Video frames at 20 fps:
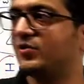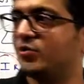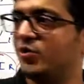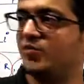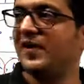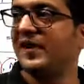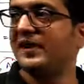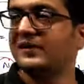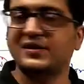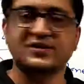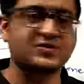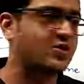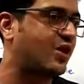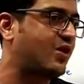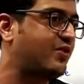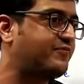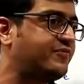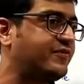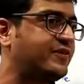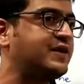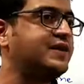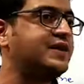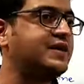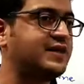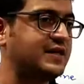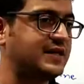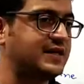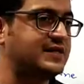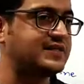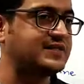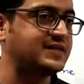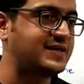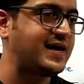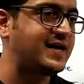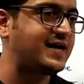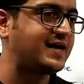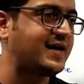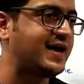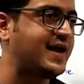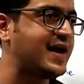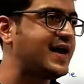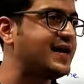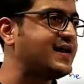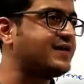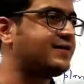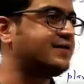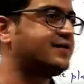टू वेक्टर्स ऑफ इंसिडेंट रे एंड